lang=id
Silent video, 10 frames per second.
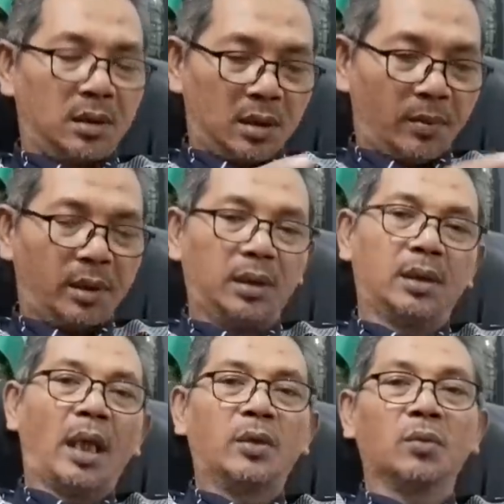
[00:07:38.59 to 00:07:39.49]

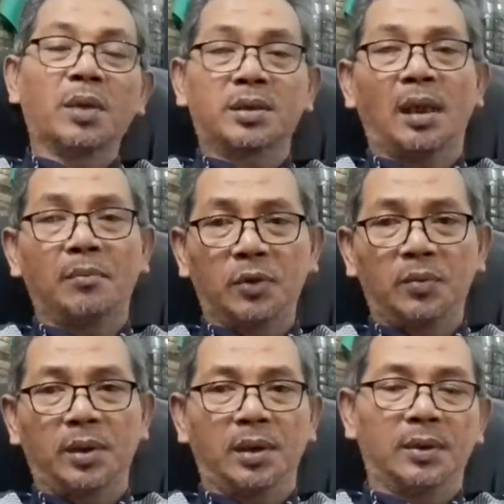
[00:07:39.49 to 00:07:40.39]
seperti gayung bersambut
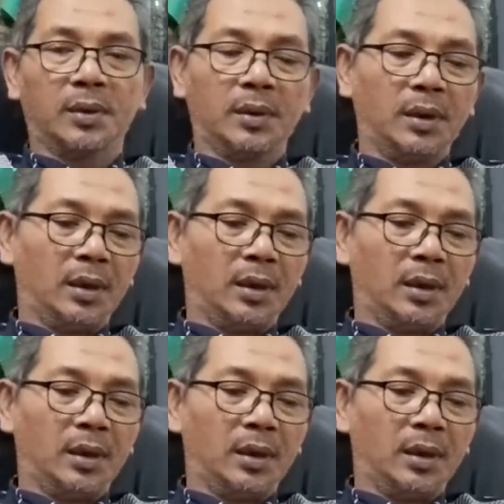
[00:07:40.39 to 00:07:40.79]
begitu.